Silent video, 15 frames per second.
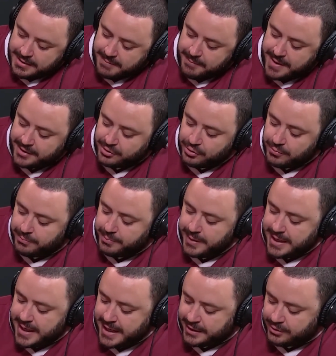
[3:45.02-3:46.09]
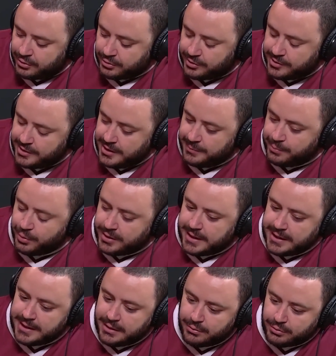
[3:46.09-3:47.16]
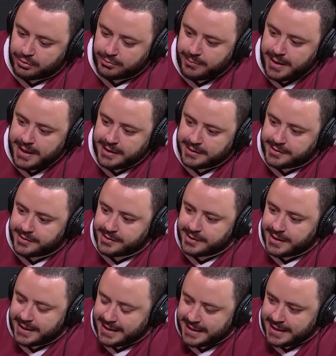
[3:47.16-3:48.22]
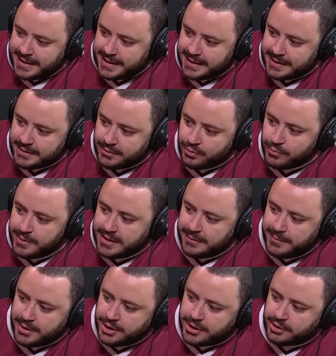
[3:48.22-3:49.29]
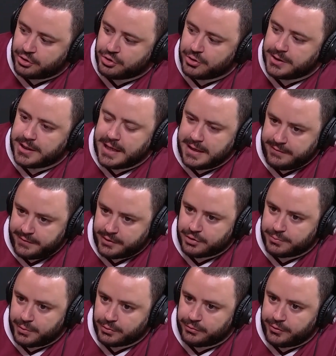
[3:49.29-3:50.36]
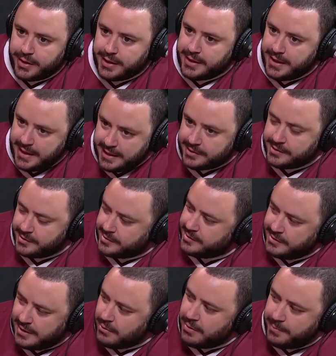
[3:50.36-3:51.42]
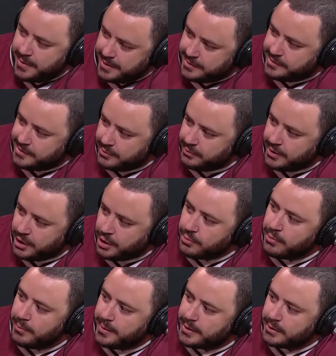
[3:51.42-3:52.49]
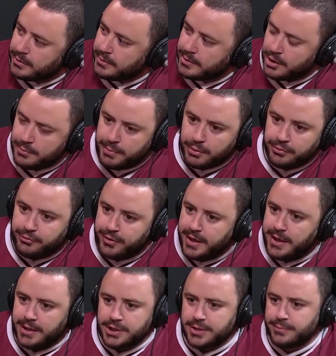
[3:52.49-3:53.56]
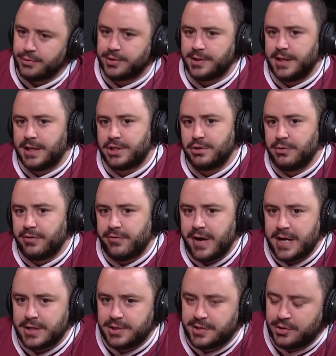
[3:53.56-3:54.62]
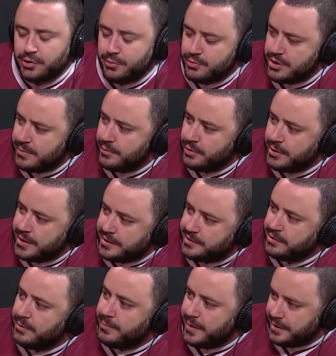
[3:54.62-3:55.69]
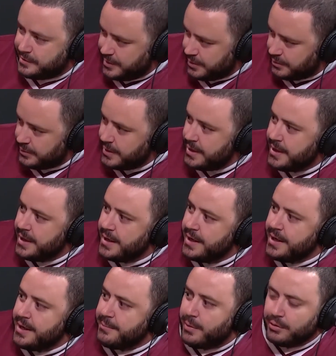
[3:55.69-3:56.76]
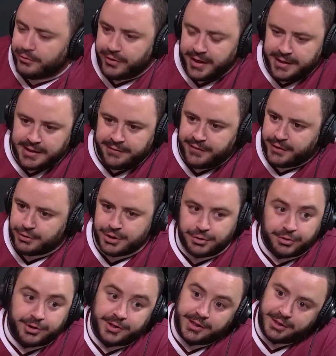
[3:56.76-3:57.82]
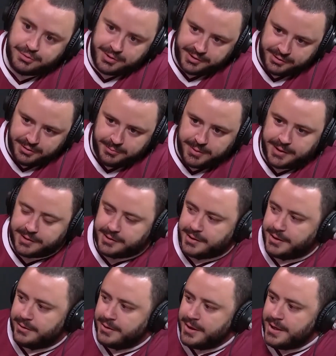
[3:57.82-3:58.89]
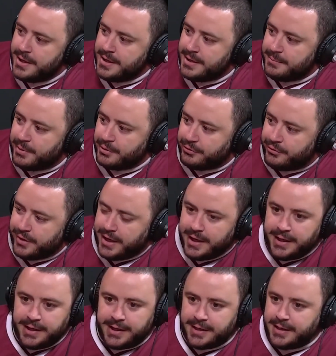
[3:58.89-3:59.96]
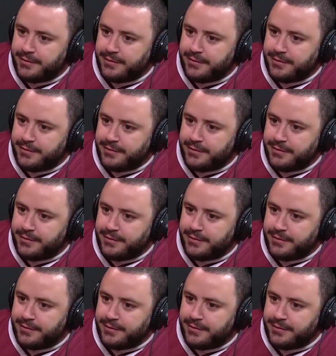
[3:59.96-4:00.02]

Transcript: mais complexos e, por que não, os mais uh, humanamente questionáveis de Paulo Freire, esses não apareciam em nenhum momento. Então, Paulo Freire, que chamou, sei lá, Tiago Evara de sinônimo de amor, esse não apareceu. Uhum. Paulo Freire, que defendeu o genocídio, esse não apareceu. Paulo Freire, que